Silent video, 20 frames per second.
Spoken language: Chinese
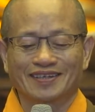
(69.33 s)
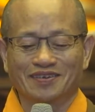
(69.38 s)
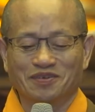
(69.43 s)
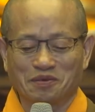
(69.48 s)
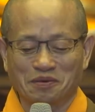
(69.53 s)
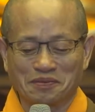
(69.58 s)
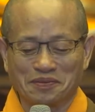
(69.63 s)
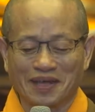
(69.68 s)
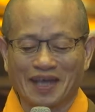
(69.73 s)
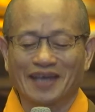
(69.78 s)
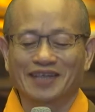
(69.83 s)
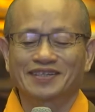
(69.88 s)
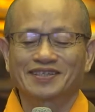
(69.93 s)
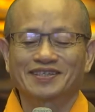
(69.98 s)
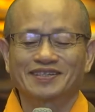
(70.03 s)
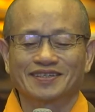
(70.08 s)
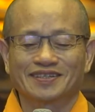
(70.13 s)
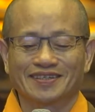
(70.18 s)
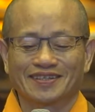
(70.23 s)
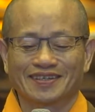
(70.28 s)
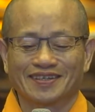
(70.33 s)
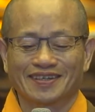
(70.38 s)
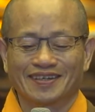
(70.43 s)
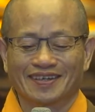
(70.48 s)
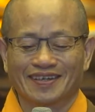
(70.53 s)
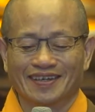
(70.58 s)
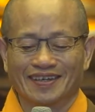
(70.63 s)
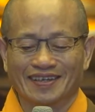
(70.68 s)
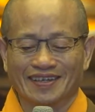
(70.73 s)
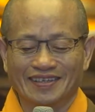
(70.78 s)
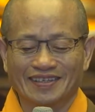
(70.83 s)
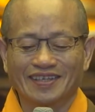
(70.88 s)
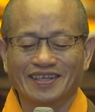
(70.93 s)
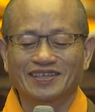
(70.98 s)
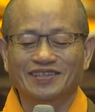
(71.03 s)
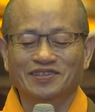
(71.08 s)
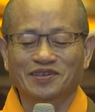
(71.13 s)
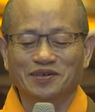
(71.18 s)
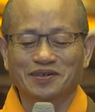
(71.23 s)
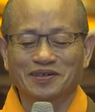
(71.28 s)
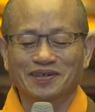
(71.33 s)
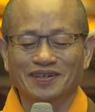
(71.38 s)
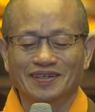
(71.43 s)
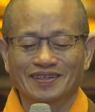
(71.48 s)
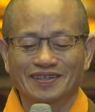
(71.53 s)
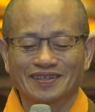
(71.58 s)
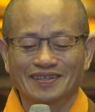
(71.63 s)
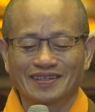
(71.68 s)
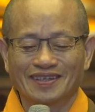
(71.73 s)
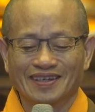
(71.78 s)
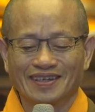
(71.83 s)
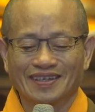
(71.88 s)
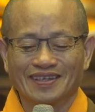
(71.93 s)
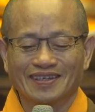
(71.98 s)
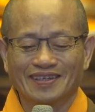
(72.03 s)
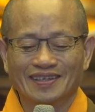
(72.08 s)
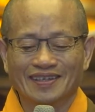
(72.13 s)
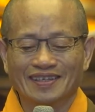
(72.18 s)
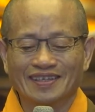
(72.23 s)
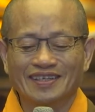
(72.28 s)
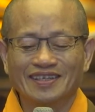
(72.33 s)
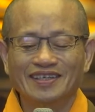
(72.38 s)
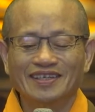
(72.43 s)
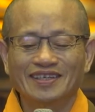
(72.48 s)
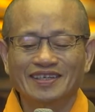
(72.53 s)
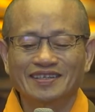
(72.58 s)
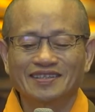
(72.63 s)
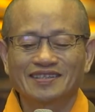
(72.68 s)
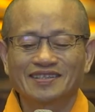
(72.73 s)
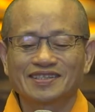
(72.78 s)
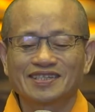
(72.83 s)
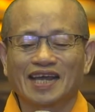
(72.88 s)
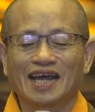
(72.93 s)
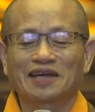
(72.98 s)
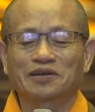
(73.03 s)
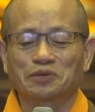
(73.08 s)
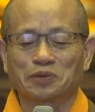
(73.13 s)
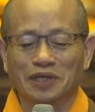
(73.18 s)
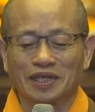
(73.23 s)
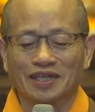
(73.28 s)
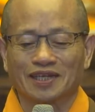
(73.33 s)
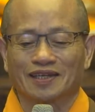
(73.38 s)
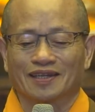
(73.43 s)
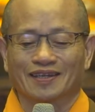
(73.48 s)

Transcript: 我们还是一定都依因上缘，